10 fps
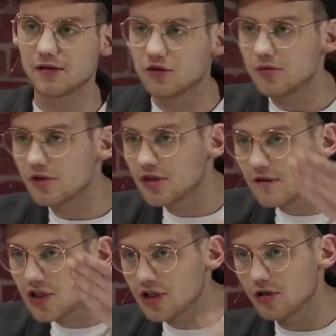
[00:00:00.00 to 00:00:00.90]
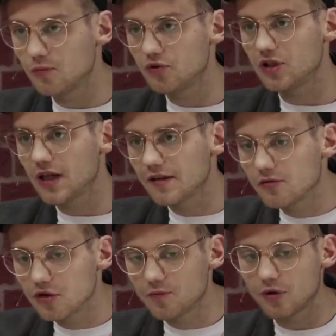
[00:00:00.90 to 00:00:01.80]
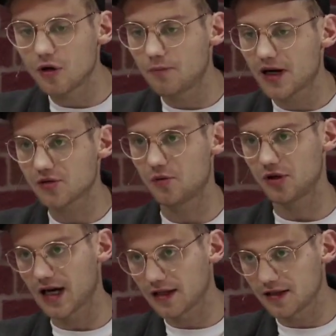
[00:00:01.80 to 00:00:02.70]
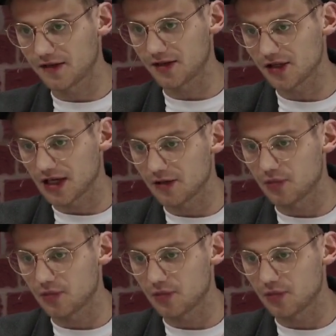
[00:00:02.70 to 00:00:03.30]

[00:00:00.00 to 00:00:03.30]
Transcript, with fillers: To ty może weź się do Putina, zgłoś po paszport, jak ty jesteś taki